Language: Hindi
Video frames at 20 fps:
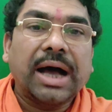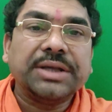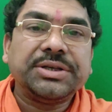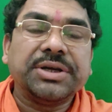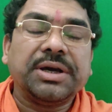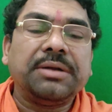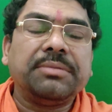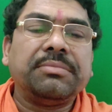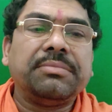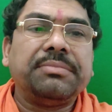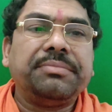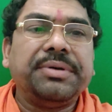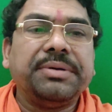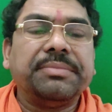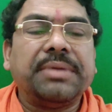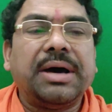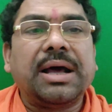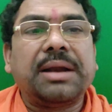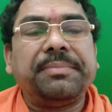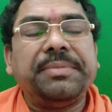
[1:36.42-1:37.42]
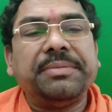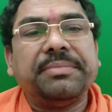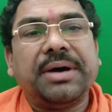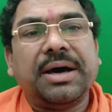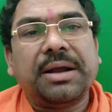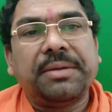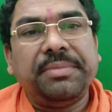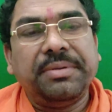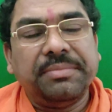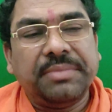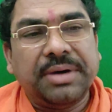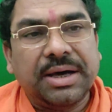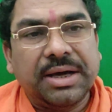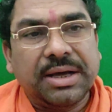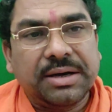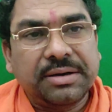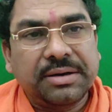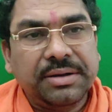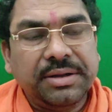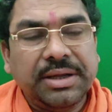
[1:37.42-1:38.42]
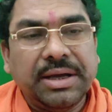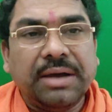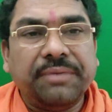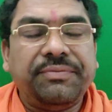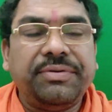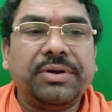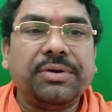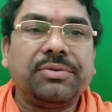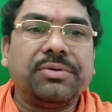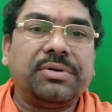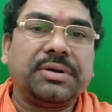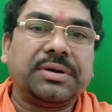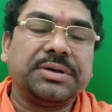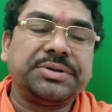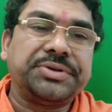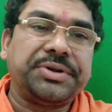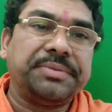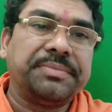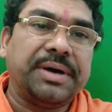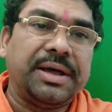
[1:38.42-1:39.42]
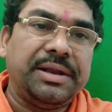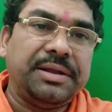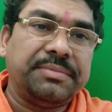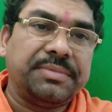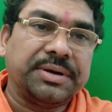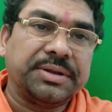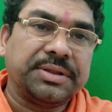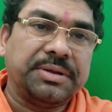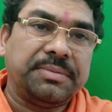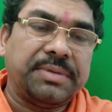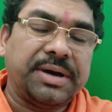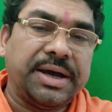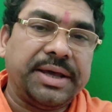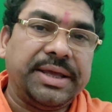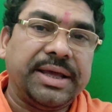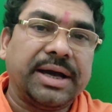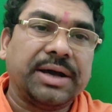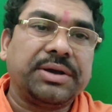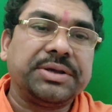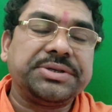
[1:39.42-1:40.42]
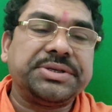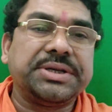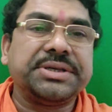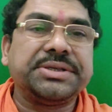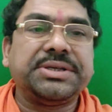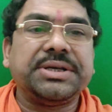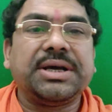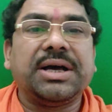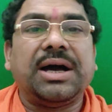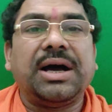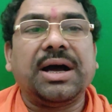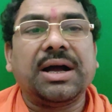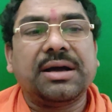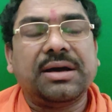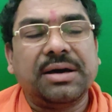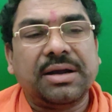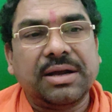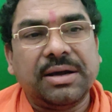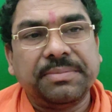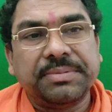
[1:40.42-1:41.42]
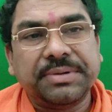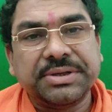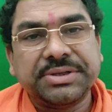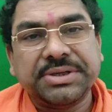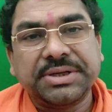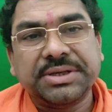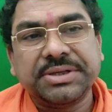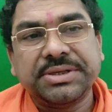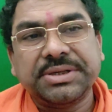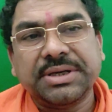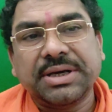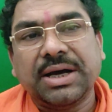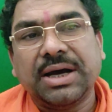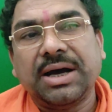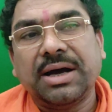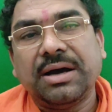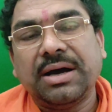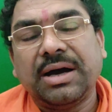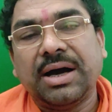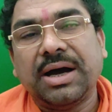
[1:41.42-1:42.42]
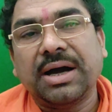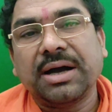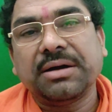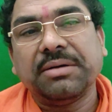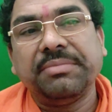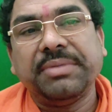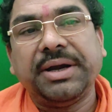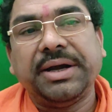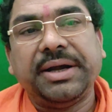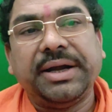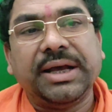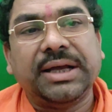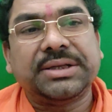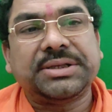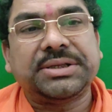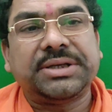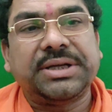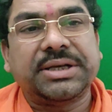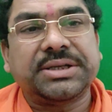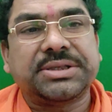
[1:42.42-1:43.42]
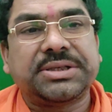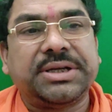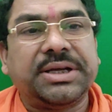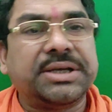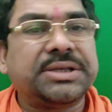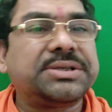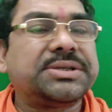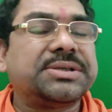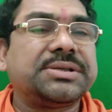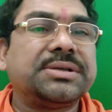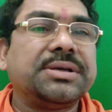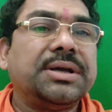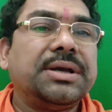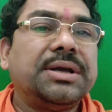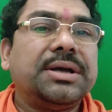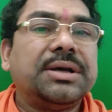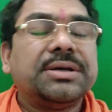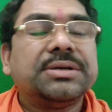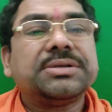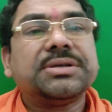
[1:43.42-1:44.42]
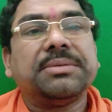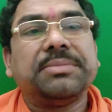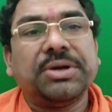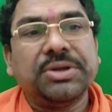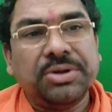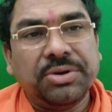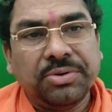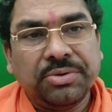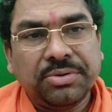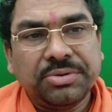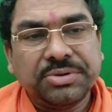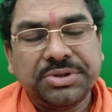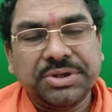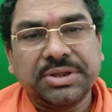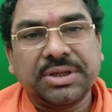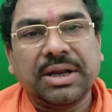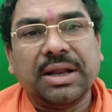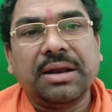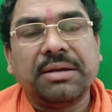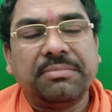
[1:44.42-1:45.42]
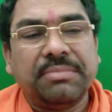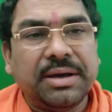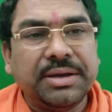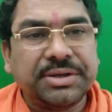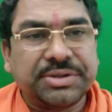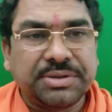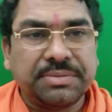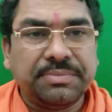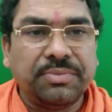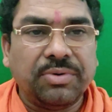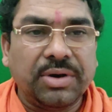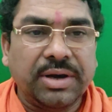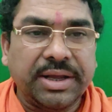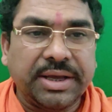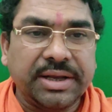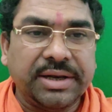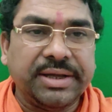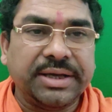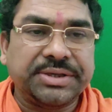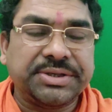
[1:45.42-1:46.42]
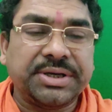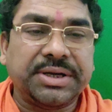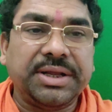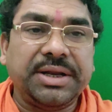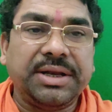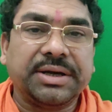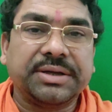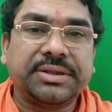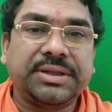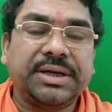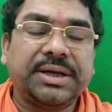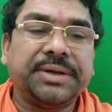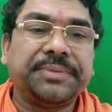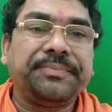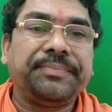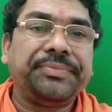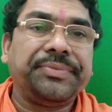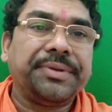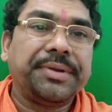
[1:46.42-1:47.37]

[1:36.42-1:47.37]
आजन बीमार बीमार बीमार या फिर कोर्ट कचरे माली मकदमा या किसी किसी का आंख खराब किसी किसी का आंख में डैश डैश डैश समझ लो जितना लंबा ये सब बोलने के लिए अच्छा नहीं लगता है